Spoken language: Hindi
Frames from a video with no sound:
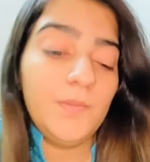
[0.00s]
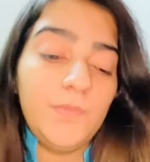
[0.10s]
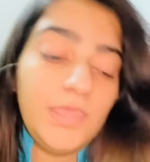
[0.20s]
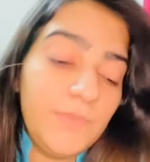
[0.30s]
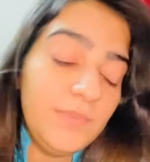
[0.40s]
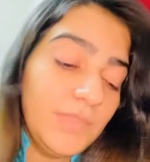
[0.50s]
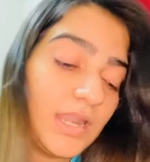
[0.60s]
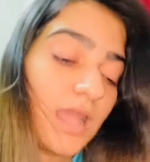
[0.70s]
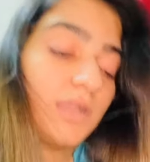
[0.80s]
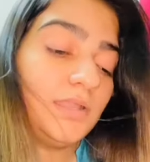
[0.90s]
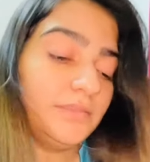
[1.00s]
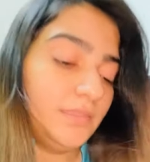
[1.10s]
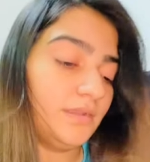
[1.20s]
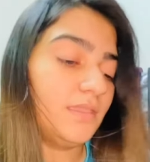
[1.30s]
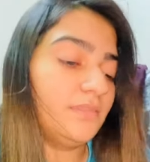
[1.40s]
वे भी मिला कर
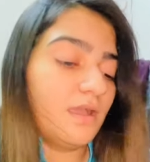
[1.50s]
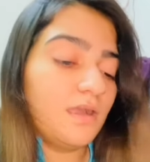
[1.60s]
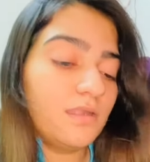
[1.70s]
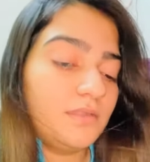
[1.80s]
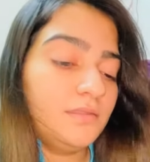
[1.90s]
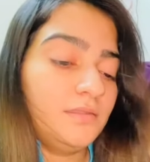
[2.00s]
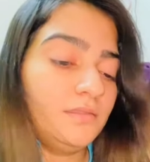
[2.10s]
देना यार